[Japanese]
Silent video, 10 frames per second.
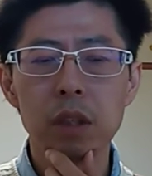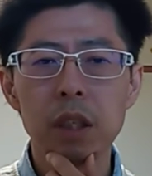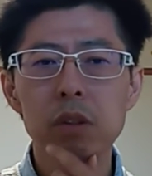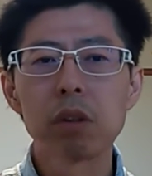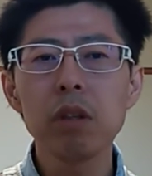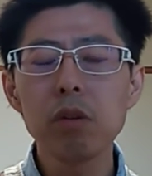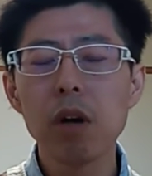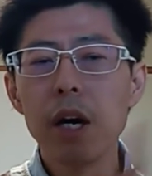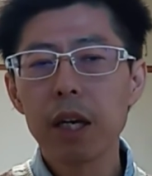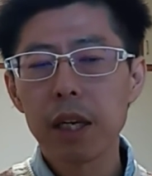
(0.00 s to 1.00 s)
で、それ
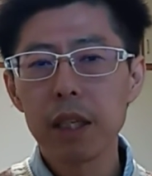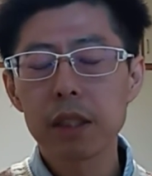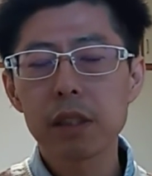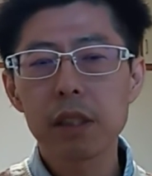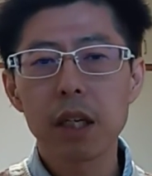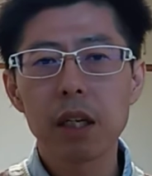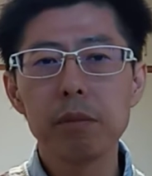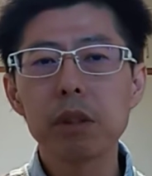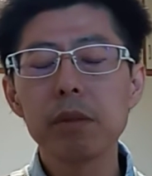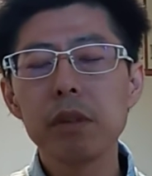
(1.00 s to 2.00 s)
と警察官が
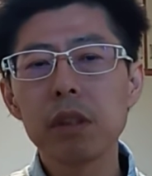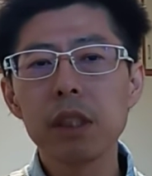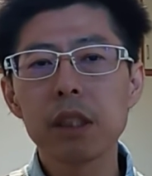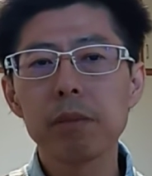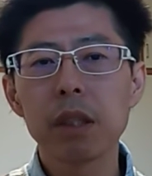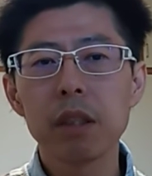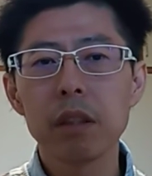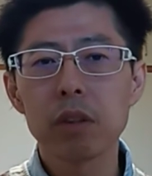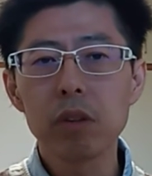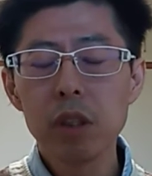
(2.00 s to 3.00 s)
結びついてしまってる
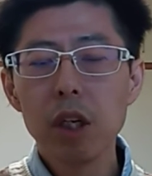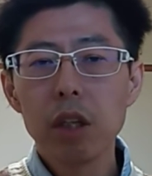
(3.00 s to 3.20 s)
でしょ。